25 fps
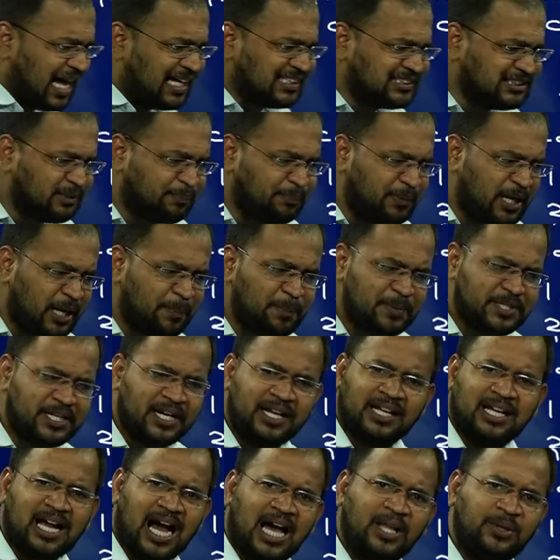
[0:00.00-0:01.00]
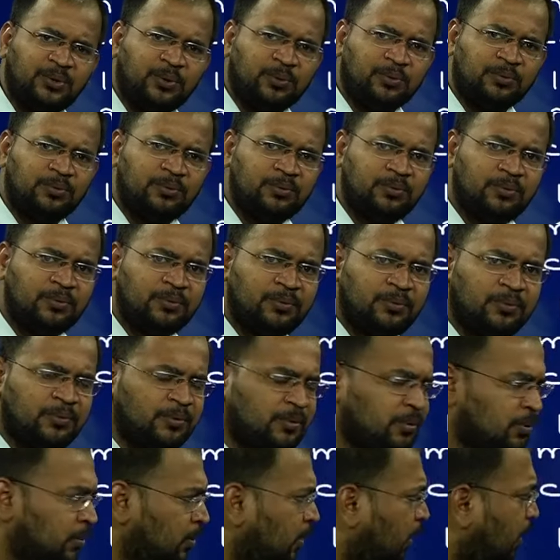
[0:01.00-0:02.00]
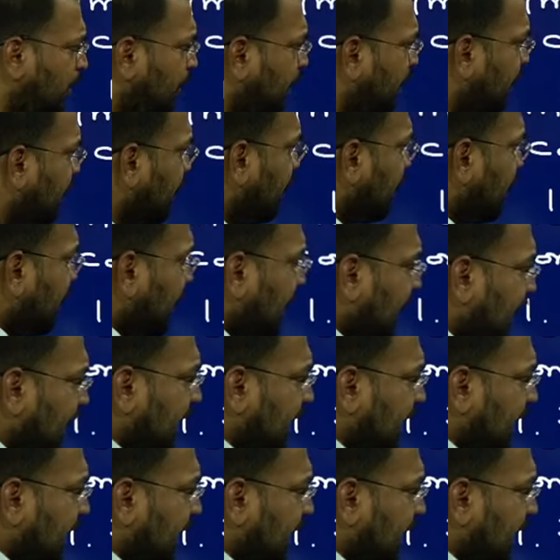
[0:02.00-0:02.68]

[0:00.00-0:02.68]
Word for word: కాన్సెప్ట్ నేర్పించడం కాదు ఈ